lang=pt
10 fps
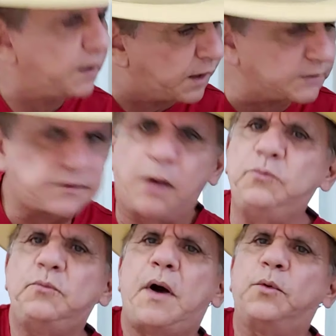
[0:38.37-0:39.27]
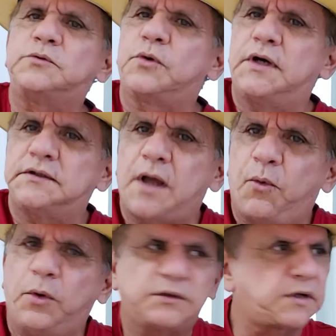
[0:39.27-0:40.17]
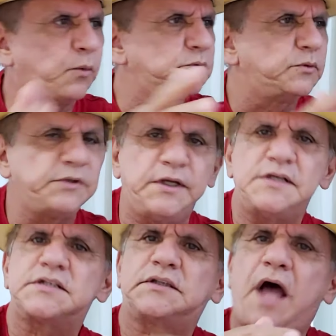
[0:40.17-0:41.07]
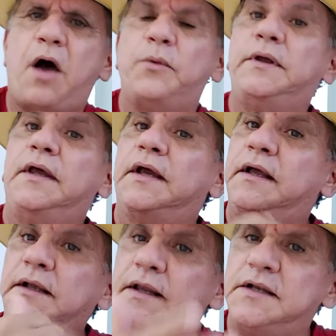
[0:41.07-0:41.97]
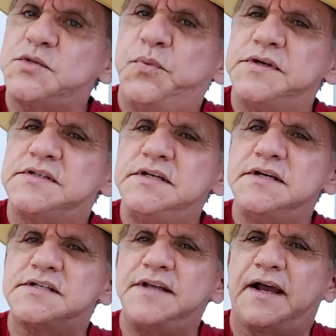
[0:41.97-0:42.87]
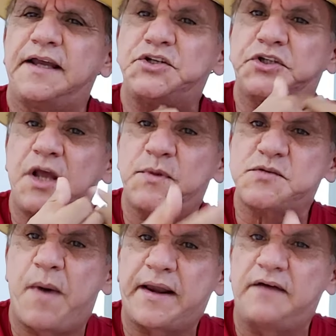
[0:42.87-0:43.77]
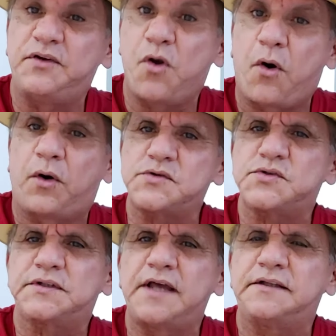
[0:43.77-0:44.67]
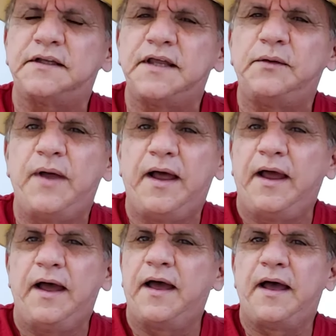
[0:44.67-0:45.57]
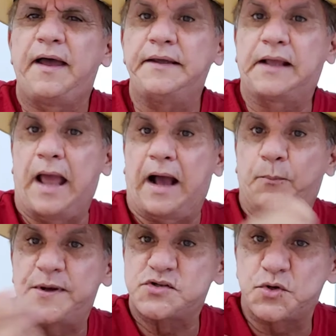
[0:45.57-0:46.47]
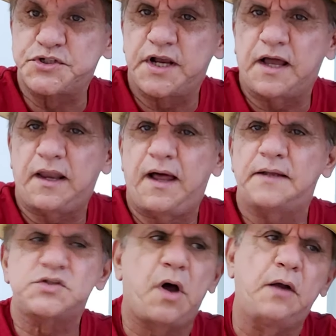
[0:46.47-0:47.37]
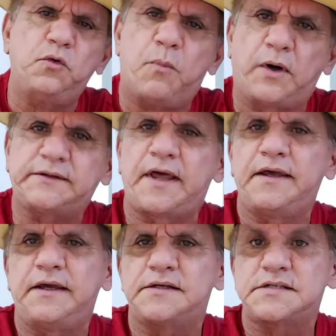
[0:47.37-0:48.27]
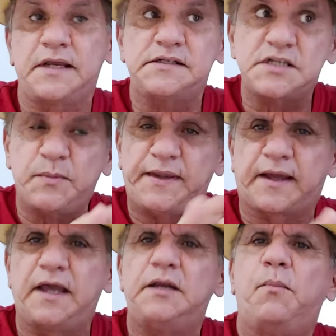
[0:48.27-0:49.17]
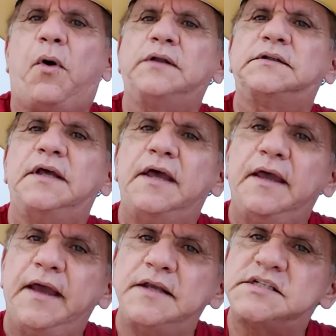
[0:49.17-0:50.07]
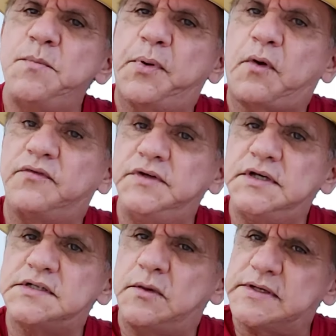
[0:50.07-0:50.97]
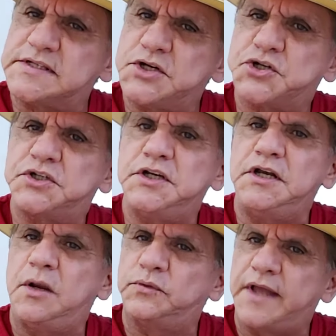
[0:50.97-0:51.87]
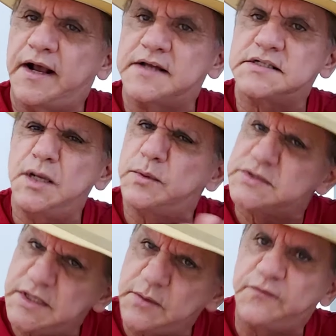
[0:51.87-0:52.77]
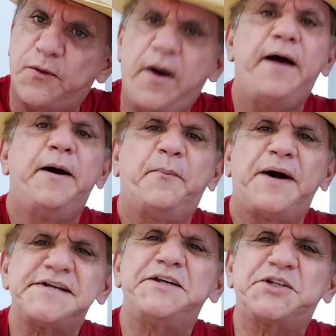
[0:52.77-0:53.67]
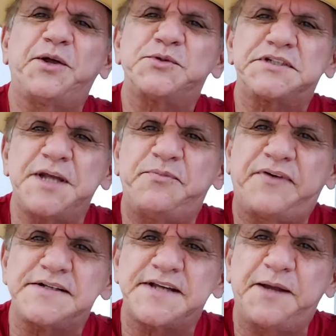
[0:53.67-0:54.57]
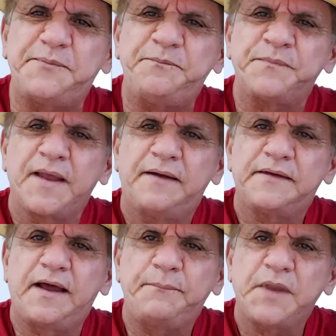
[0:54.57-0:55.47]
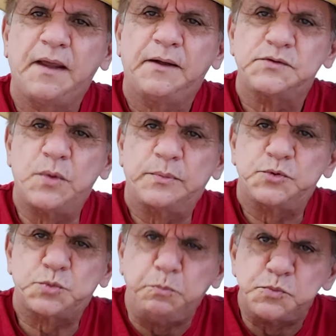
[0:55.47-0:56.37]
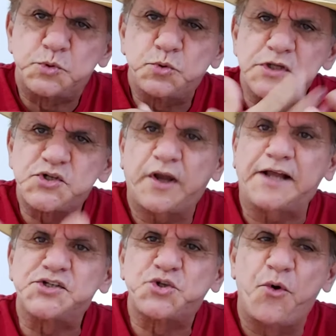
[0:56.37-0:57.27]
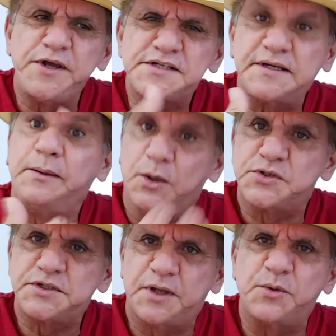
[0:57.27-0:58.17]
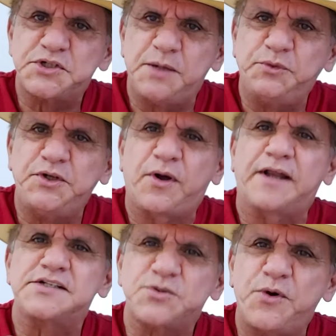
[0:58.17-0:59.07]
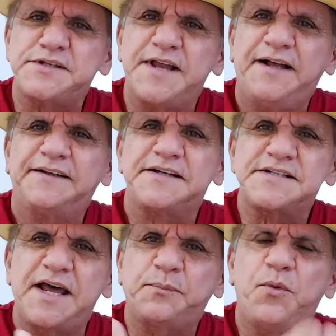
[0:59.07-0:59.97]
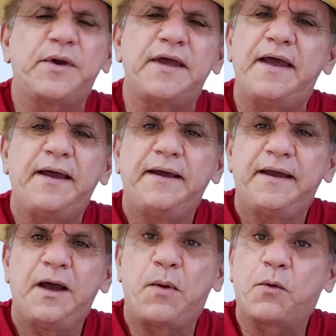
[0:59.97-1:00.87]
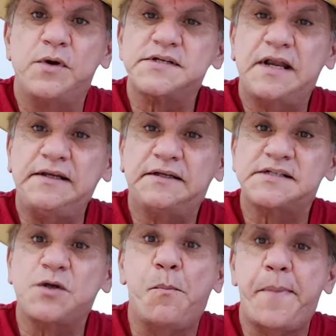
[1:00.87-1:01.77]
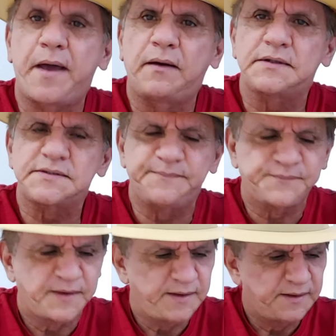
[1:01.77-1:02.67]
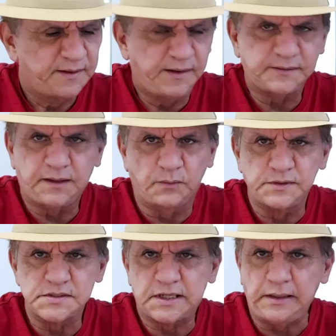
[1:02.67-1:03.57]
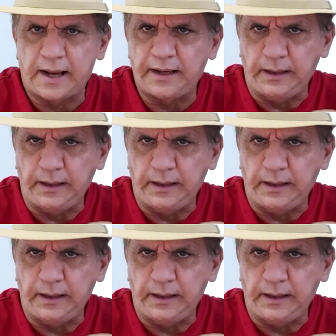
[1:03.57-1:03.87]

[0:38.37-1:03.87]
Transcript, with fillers: canta uma, outro canta outra, outro diz tal. E grandes poesias, né? Aqueles temas maravilhosos, tá entendendo? É, e o pessoal chega lá, diz: olha, o mote é esse. E em cima daquele mote, eles improvisam, cestilham, decacilam, seja o que for, mas eles estão sempre fazendo, né? Suas orações, que eu, que eu chamo de orações, tá certo? Porque é uma coisa linda, são pérolas. Então dizem que